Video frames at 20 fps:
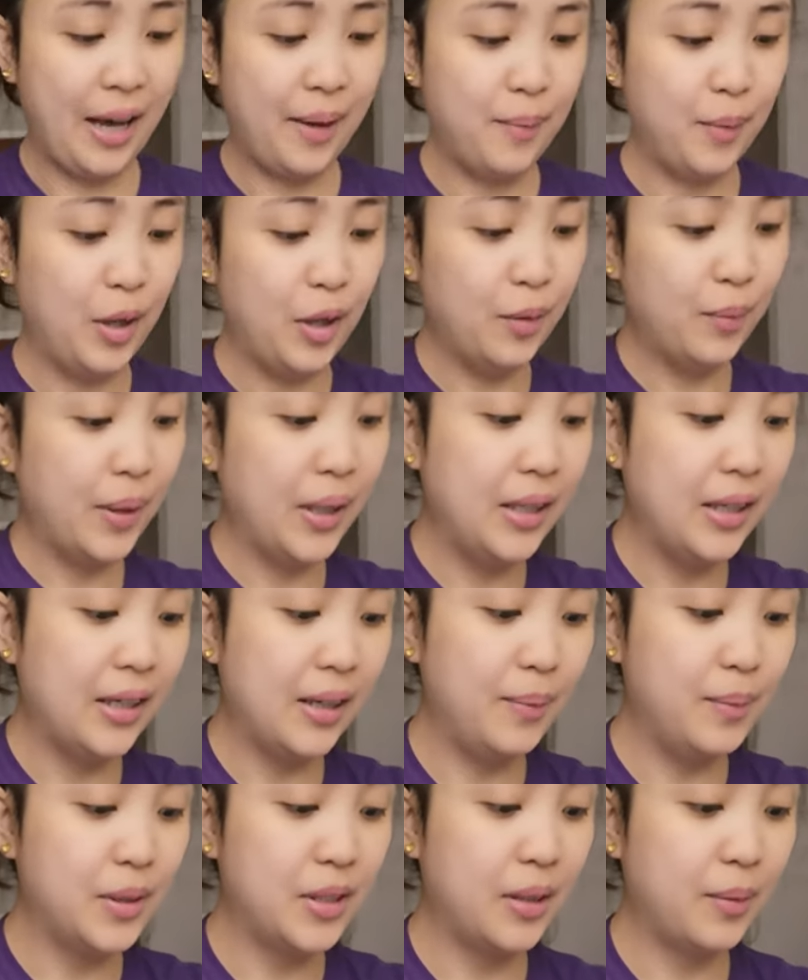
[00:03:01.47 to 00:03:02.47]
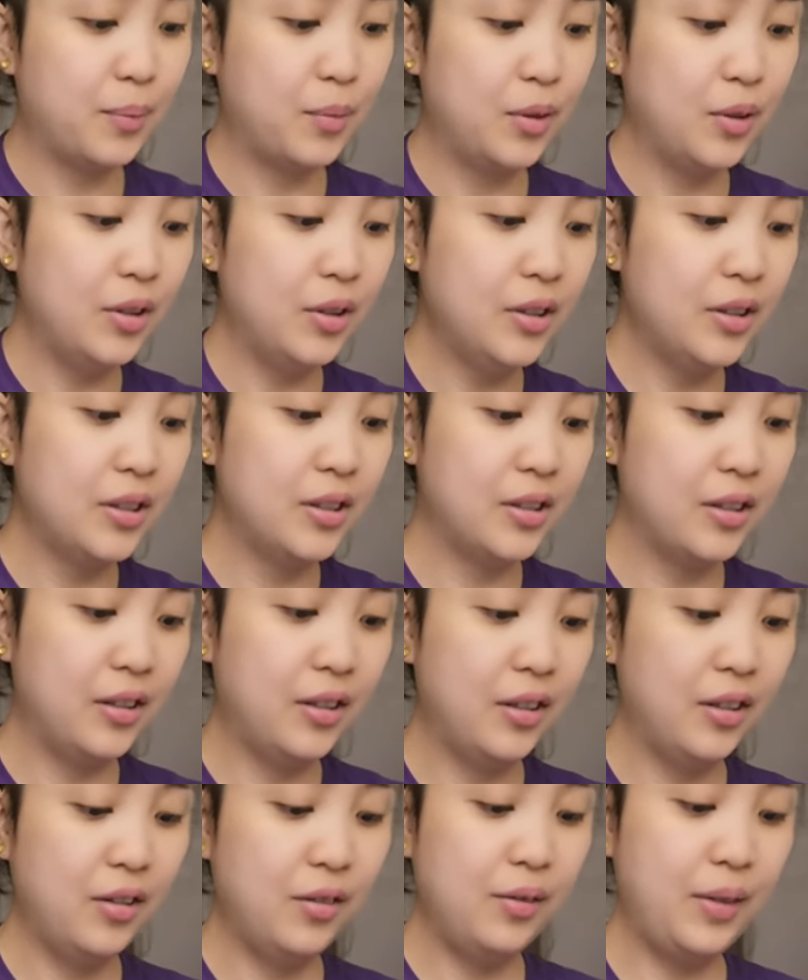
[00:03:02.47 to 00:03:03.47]
kalaan niyo, mahilig kami sa fruits. So,
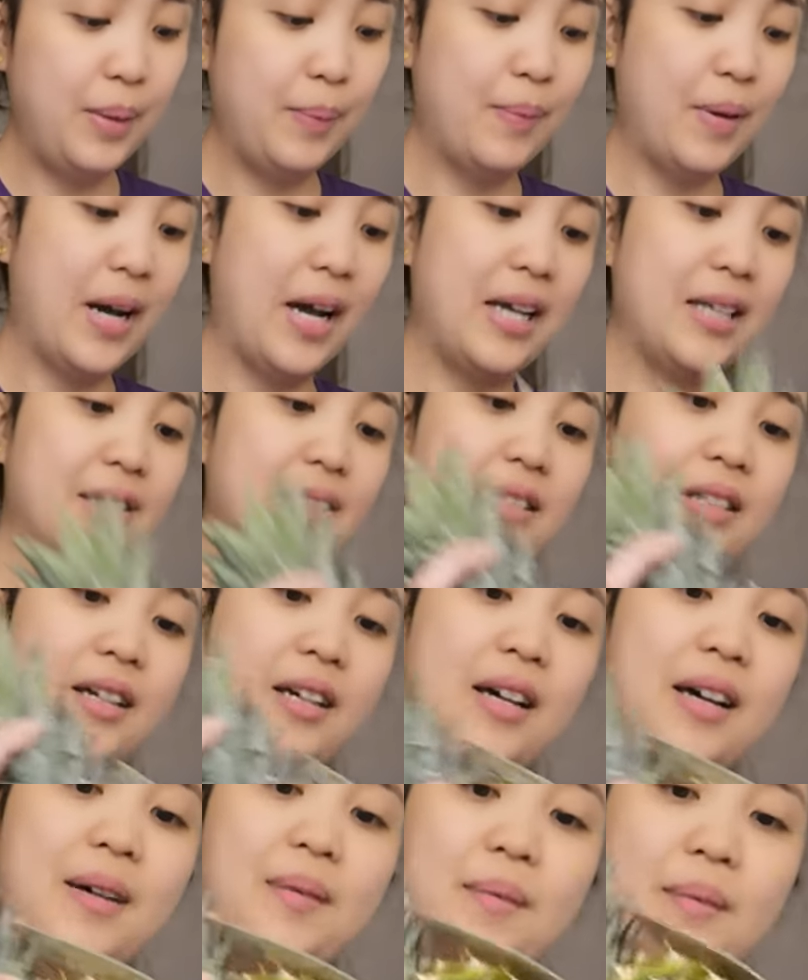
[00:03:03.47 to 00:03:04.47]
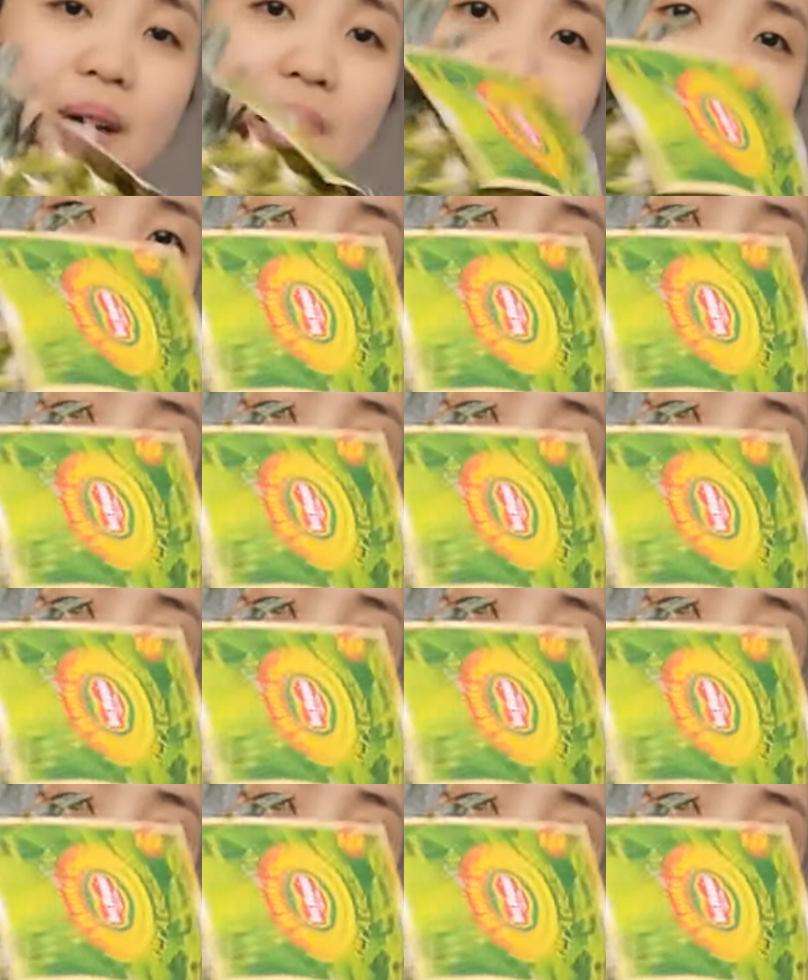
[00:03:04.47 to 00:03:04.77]
we buy some